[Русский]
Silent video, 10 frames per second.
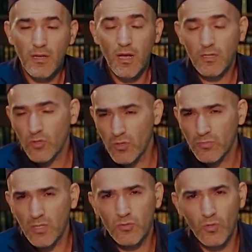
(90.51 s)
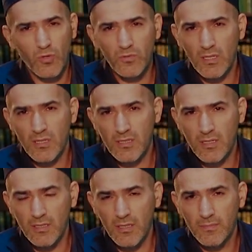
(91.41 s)
огромное духовное
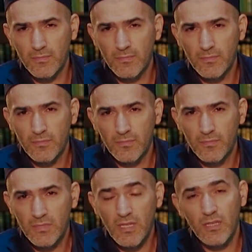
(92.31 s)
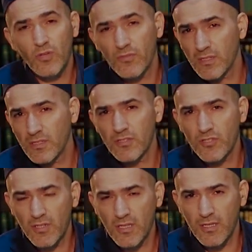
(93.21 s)
наследие, Саиду Афанди из
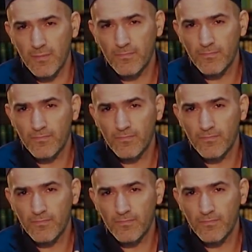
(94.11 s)
Черкея,